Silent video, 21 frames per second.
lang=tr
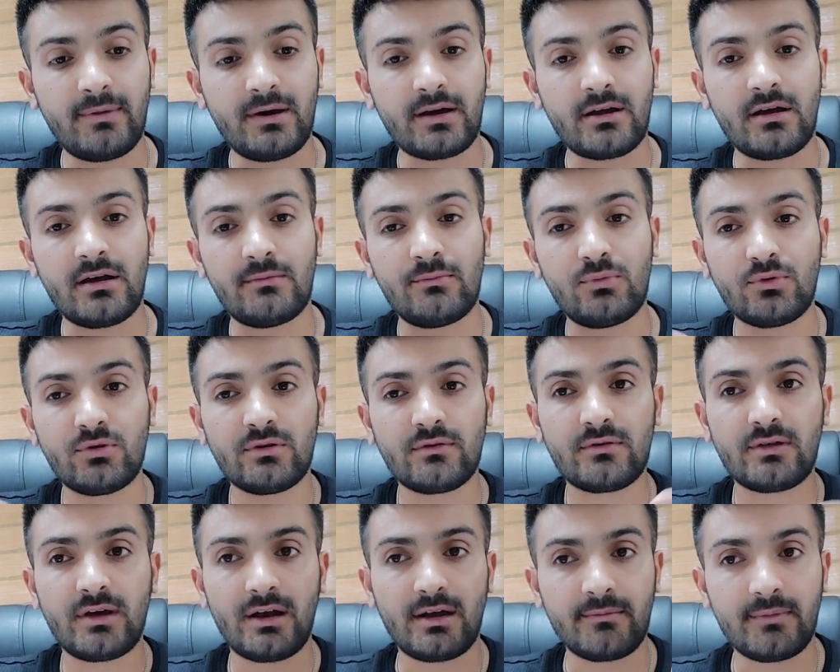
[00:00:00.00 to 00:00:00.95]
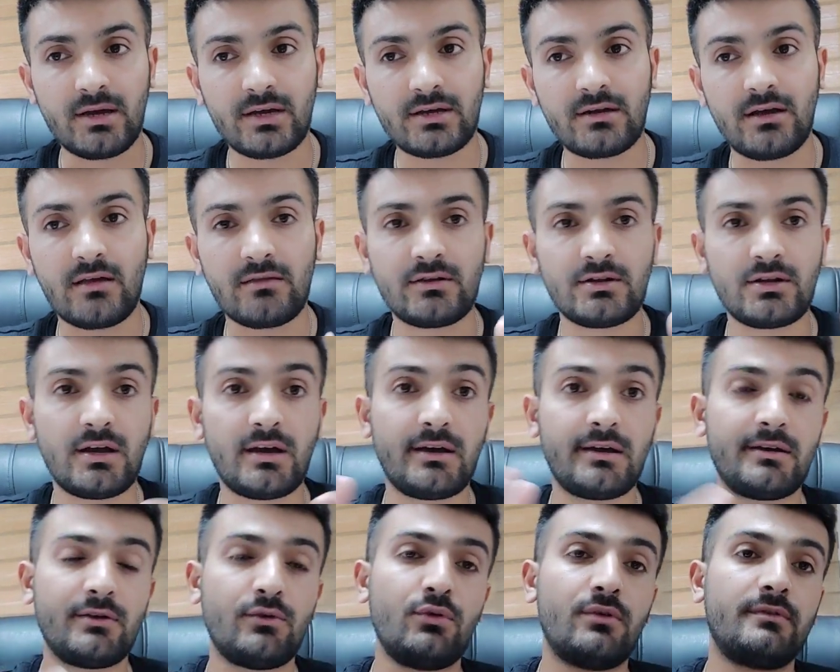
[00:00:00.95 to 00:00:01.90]
Ha bugün sağla bak hazır ha
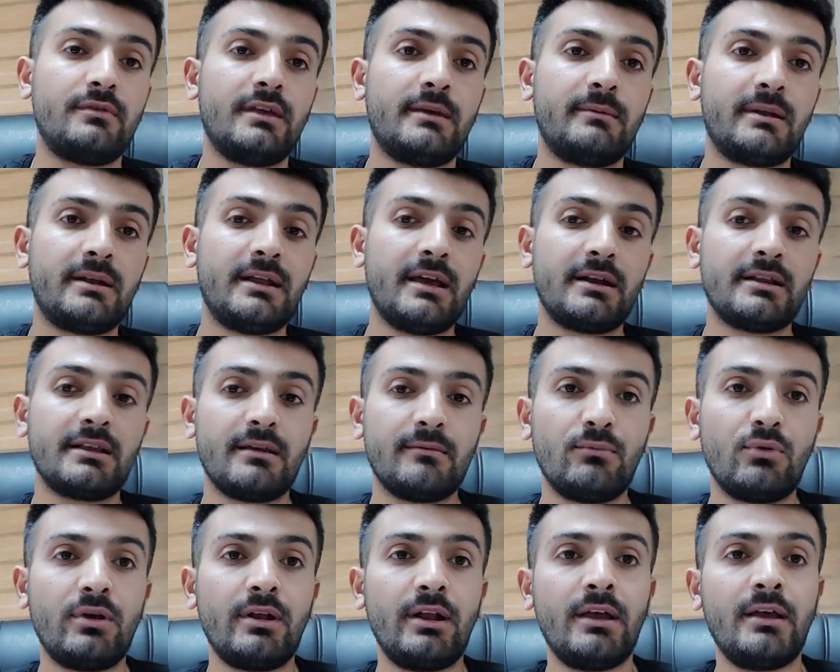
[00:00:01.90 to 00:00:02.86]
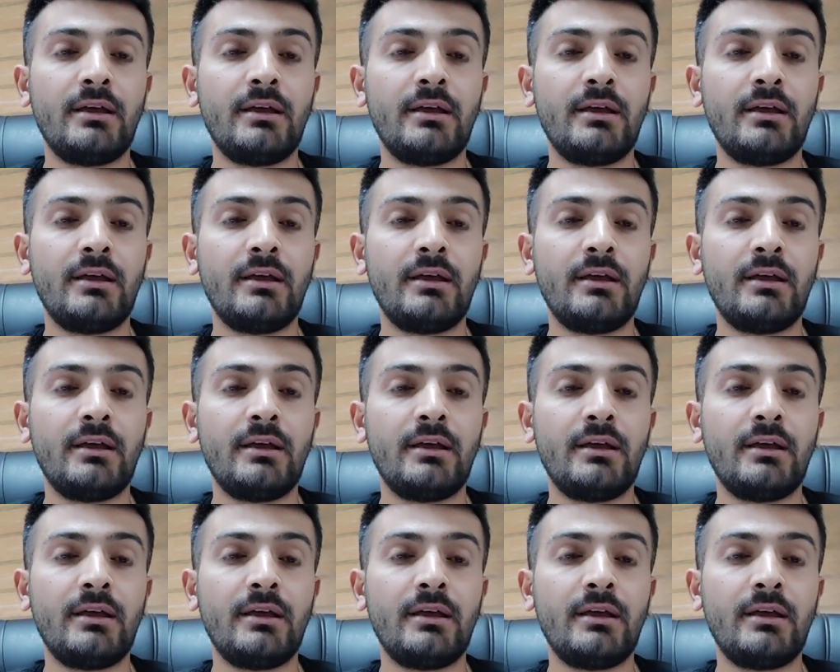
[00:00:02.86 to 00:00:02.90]
ÖSYM derken böyle